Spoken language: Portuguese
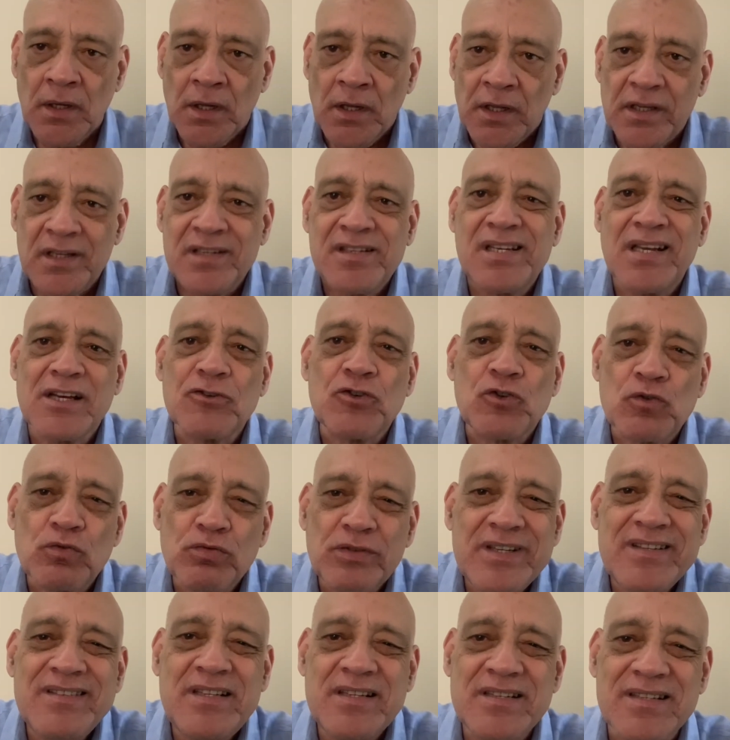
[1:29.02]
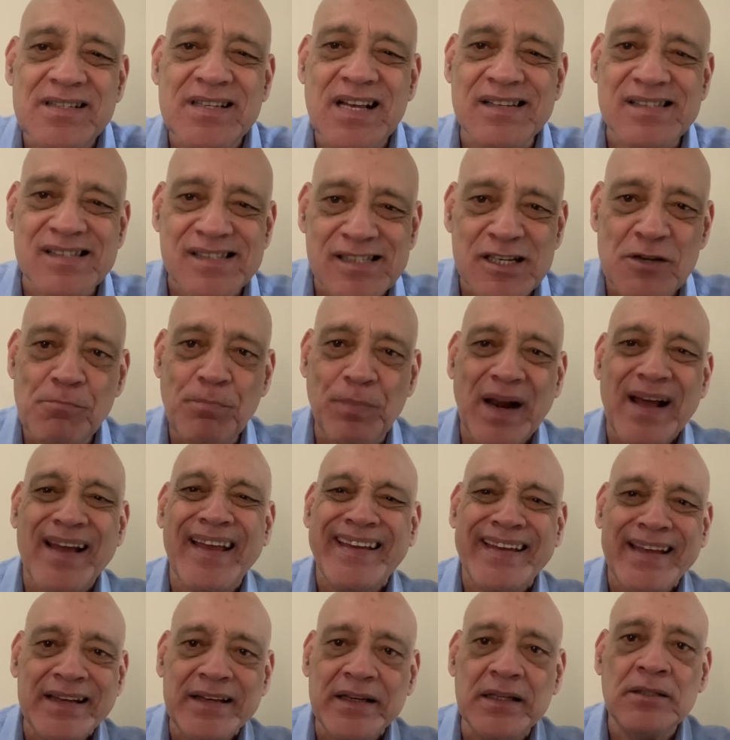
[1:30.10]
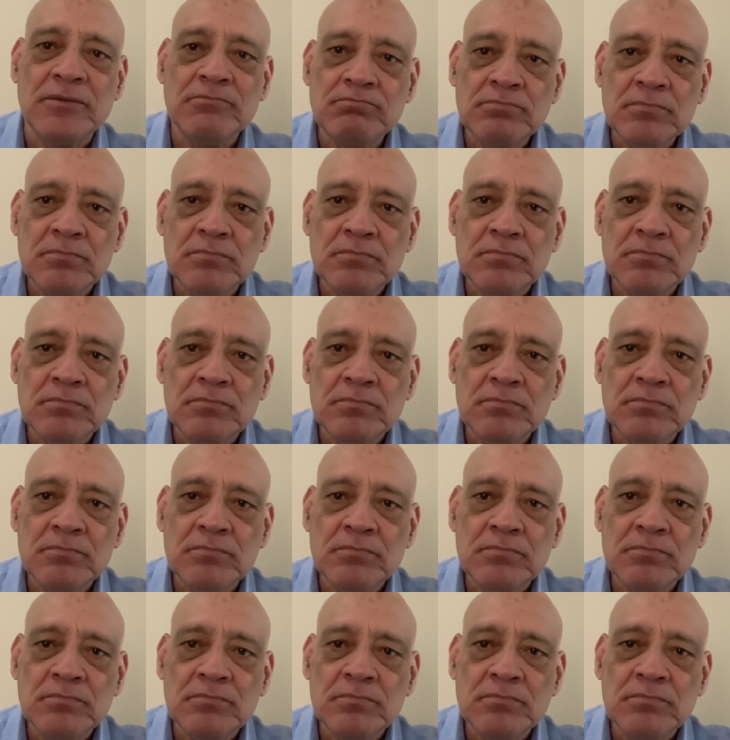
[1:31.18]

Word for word: e Jesus disse assim para ele: